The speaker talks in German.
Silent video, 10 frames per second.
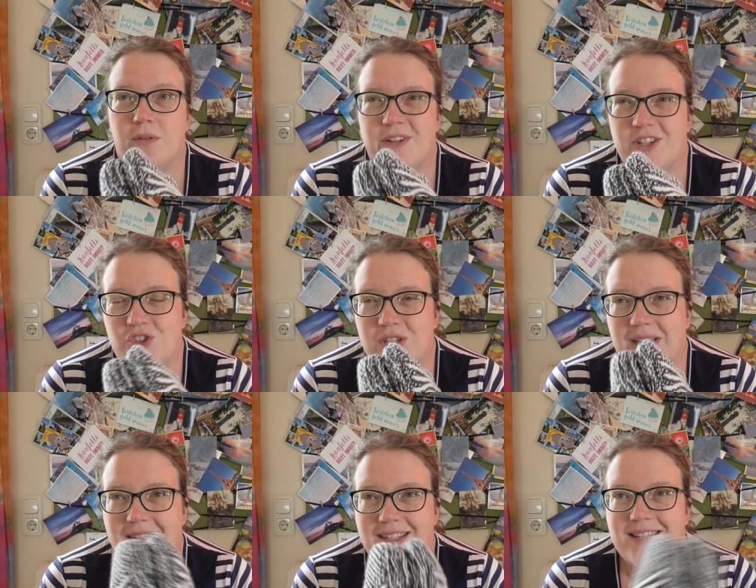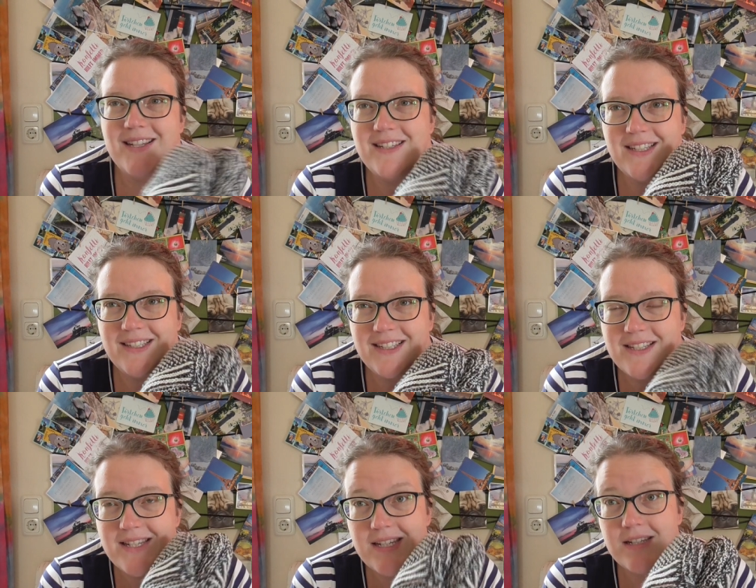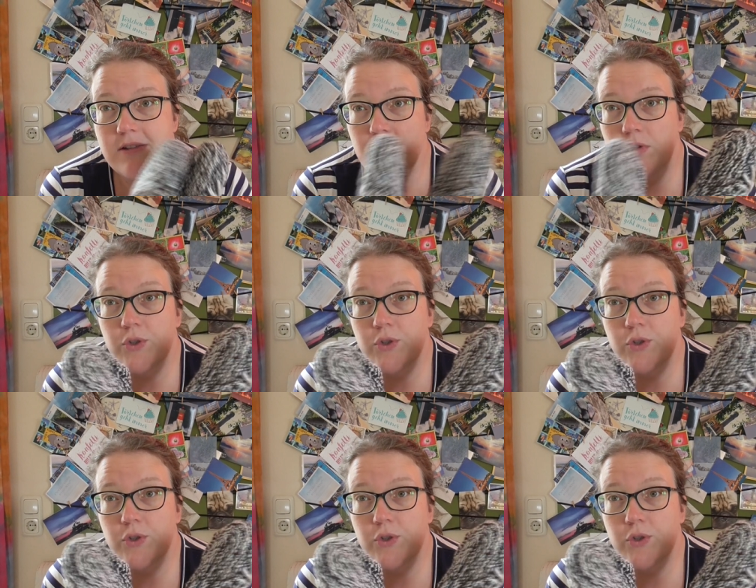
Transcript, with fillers: und feststellt, dass da nicht Anthrazit ist,